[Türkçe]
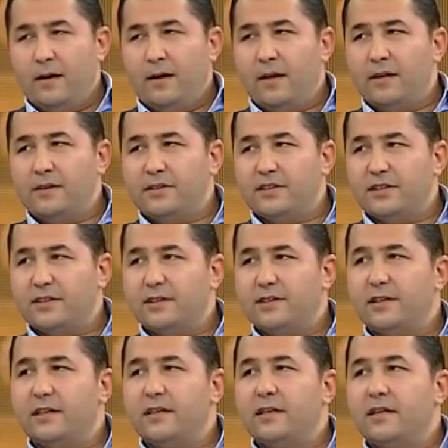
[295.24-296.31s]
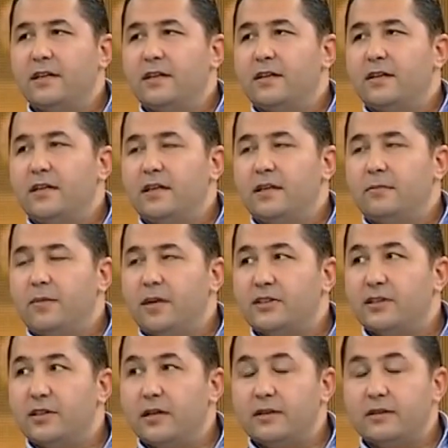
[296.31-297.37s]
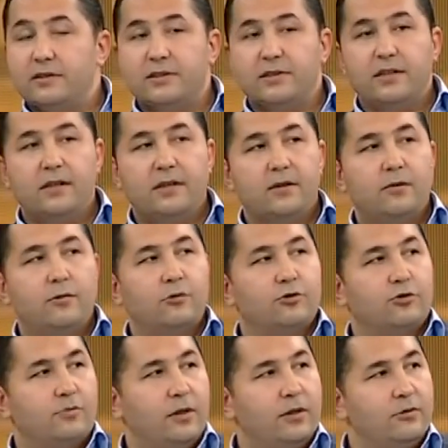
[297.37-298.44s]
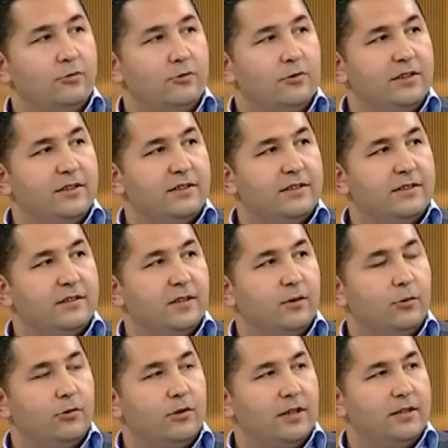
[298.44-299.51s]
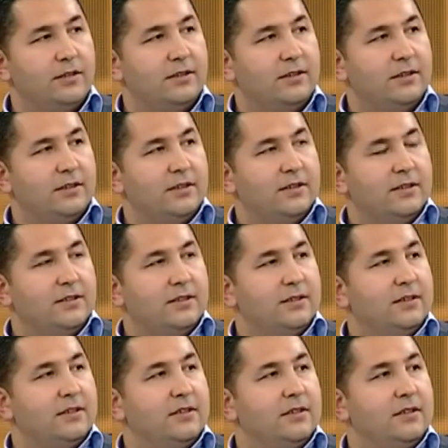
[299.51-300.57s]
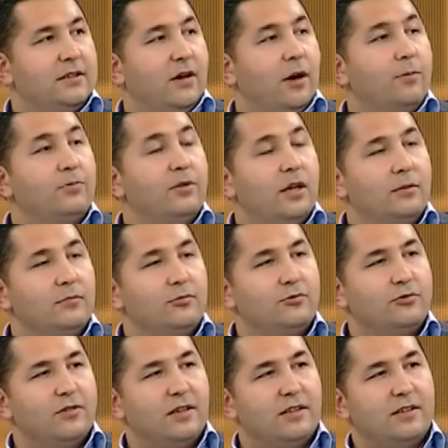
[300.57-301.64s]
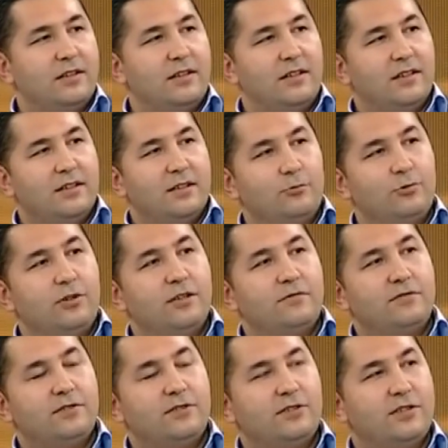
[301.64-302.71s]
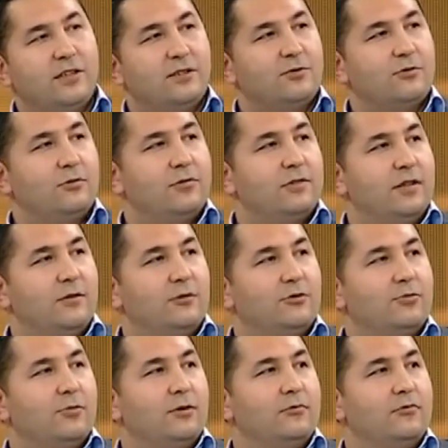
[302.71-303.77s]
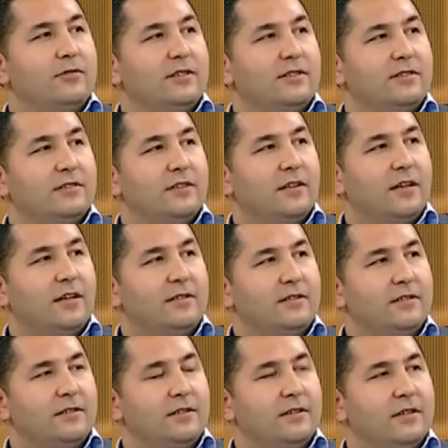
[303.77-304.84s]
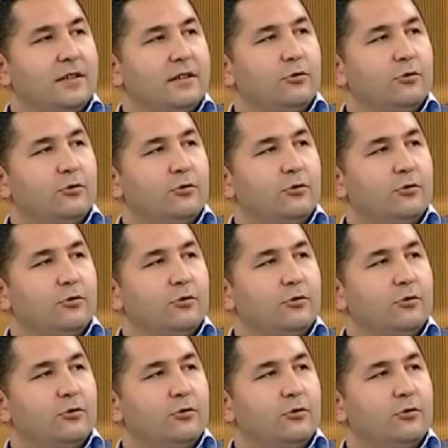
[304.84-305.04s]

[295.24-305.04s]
Aynı şekilde ee, başlangıçta Osmanlı ülkesinde olan e, Abdal Musa da bu teftişten sonra Osmanlı ülkesinden ayrıldı.